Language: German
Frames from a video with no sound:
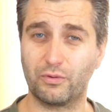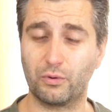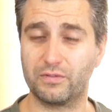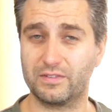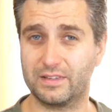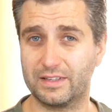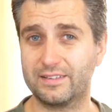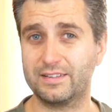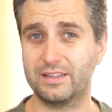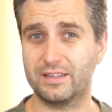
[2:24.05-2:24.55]
wo
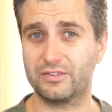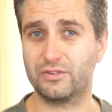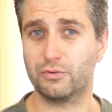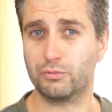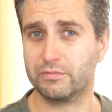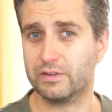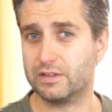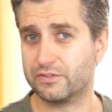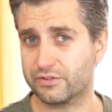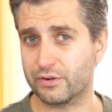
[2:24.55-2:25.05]
das ja als
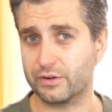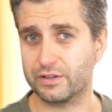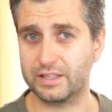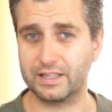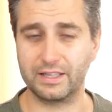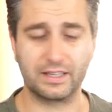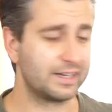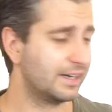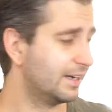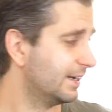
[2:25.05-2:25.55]

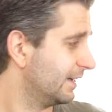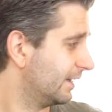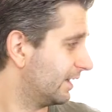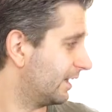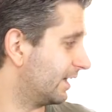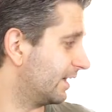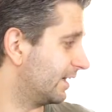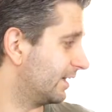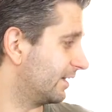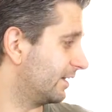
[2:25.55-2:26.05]
umweltfreundlich äh,
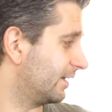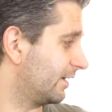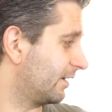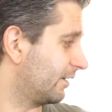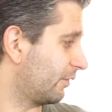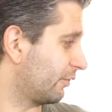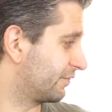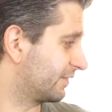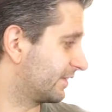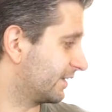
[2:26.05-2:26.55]

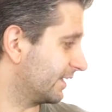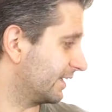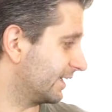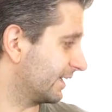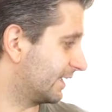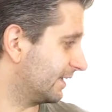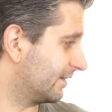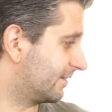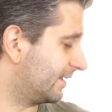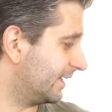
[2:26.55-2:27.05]
oft äh,
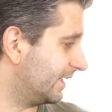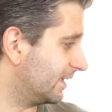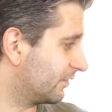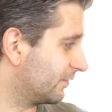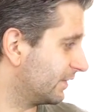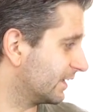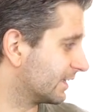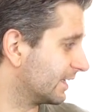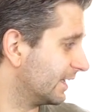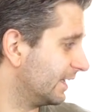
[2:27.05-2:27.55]
gezählt
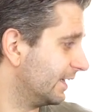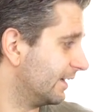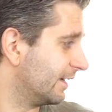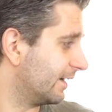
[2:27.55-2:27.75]
wird,